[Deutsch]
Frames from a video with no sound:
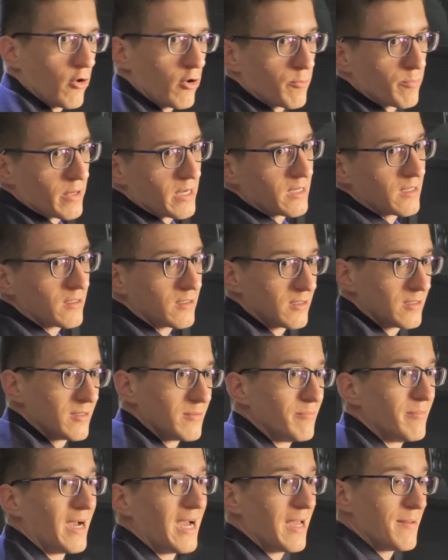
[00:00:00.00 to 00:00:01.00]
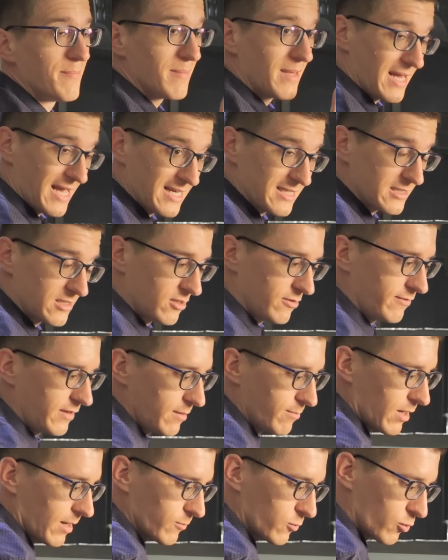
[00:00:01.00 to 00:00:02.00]
Rückbank. Beim
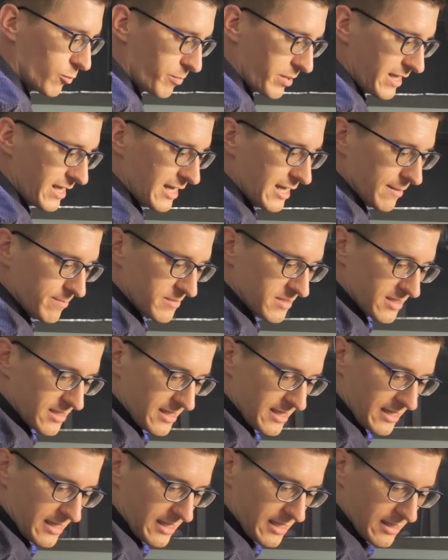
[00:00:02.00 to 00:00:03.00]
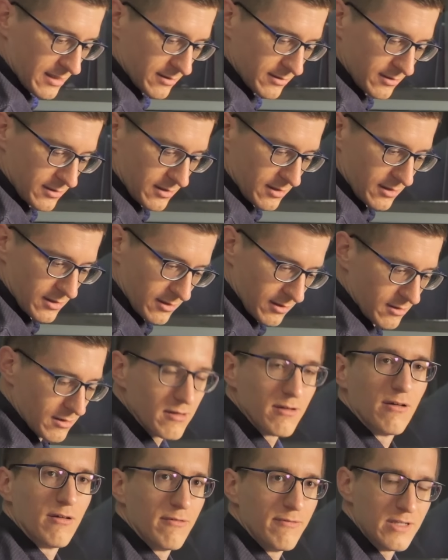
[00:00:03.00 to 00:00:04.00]
SUV, beim Coupé gibt es die
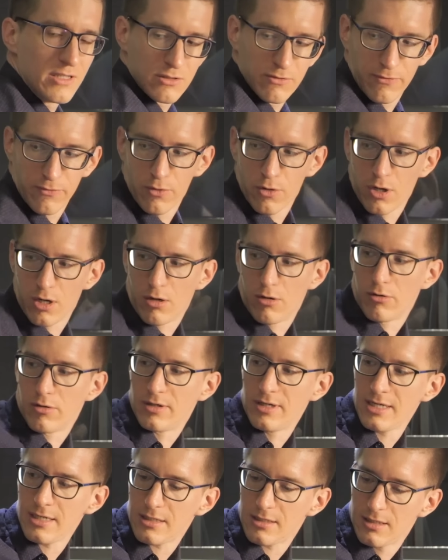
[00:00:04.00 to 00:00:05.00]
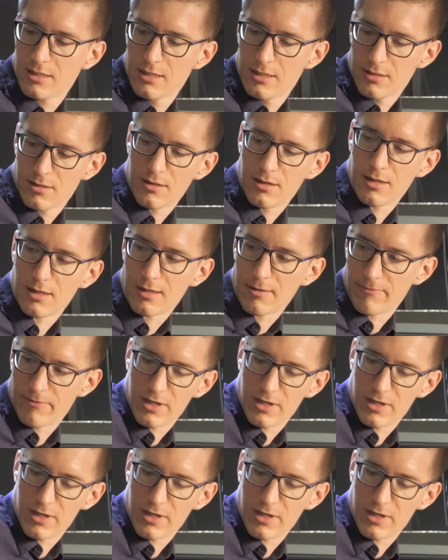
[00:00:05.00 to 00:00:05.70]
wie zuvor auch nicht. Dann haben